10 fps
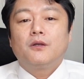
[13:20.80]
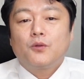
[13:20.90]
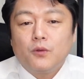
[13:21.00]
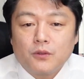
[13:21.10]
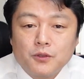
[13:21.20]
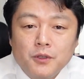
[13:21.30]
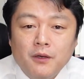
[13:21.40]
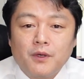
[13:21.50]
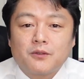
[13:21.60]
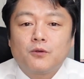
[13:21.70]
と、冗
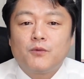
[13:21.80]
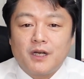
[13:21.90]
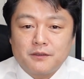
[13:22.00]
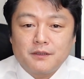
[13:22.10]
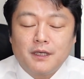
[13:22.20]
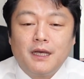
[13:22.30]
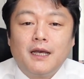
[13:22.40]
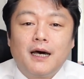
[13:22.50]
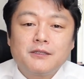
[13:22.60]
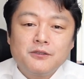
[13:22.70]
談はともかく、
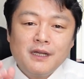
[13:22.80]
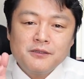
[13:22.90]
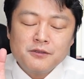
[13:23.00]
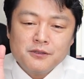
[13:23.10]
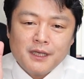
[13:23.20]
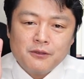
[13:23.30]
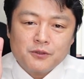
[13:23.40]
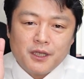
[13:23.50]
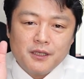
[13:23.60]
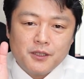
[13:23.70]
外れ続ける
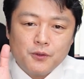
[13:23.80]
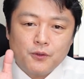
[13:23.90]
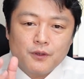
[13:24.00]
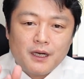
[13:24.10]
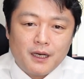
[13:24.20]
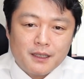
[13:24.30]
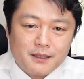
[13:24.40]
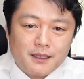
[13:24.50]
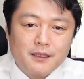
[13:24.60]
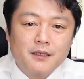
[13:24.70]
天気予報があっ
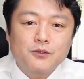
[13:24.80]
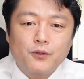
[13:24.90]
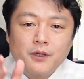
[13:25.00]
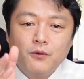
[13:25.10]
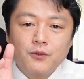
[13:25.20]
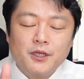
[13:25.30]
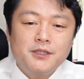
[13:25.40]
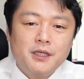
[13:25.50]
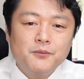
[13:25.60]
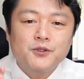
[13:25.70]
て、それを訂
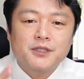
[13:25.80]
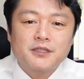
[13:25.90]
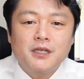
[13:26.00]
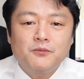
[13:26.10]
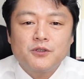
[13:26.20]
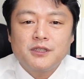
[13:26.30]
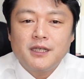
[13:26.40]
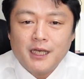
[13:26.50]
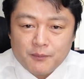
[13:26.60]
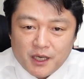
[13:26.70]
正も謝罪もし
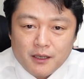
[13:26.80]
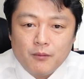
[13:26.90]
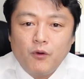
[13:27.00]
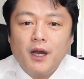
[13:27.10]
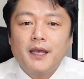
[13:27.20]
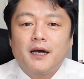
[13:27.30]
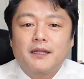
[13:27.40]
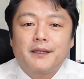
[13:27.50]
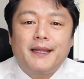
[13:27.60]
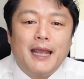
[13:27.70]
なければ、もはや
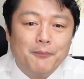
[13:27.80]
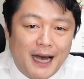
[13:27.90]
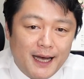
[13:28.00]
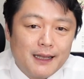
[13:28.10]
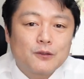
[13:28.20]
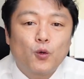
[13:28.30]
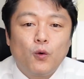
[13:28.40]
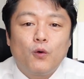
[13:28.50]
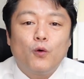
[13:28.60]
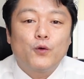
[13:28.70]
デマ
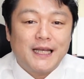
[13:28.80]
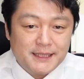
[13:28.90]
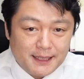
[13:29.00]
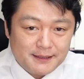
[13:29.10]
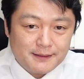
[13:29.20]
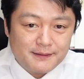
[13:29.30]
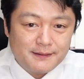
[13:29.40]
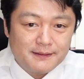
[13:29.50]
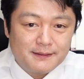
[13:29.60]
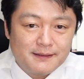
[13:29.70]
と同じです。
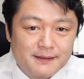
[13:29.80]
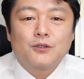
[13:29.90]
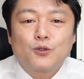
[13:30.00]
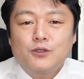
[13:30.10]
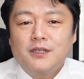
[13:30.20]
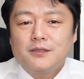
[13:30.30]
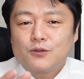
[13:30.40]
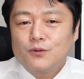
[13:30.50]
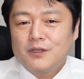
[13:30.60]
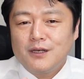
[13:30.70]
そして
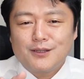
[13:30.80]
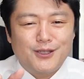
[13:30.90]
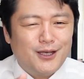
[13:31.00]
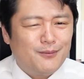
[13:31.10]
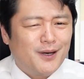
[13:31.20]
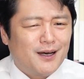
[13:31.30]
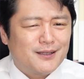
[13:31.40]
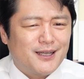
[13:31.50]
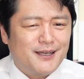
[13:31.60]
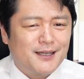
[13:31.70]
そんなデマ
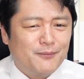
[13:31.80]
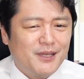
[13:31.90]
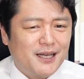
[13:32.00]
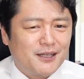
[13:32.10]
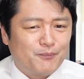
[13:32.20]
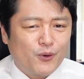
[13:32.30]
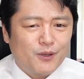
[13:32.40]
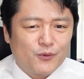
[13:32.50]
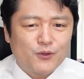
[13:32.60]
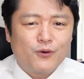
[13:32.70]
的なみたいなっぽ
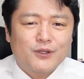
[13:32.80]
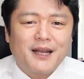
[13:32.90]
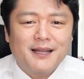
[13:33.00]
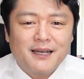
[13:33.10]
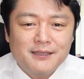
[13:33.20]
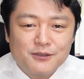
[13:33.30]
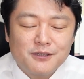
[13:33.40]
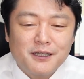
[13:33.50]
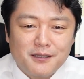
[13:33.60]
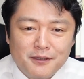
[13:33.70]
いものを垂れ流し
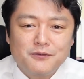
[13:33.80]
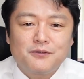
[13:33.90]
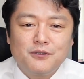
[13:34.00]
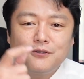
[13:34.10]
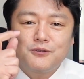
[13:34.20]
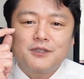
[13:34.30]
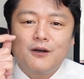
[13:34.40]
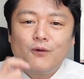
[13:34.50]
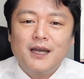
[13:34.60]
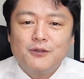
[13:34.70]
続けているニュース
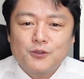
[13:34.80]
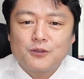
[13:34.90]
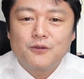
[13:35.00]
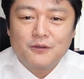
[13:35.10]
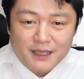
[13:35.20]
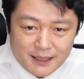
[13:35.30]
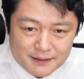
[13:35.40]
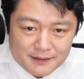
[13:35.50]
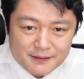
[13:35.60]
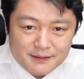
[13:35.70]
やワイドショーが、